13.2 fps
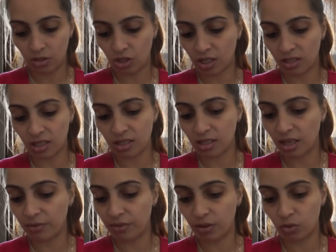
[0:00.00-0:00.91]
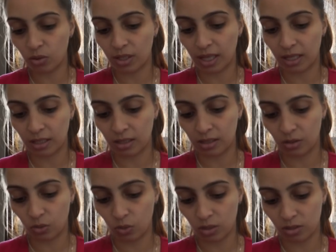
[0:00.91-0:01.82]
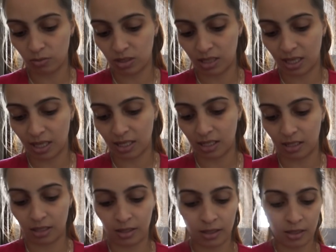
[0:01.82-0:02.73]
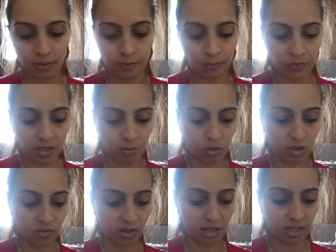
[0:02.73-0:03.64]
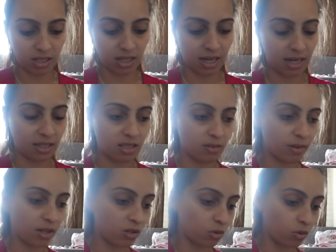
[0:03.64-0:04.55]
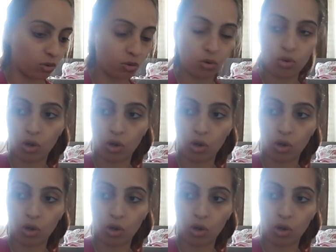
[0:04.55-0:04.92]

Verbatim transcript: Schatz, das sind einfach nur Deck äh, Dosen mit Deckeln. Die müssen wir in das kleine Zimmer tun.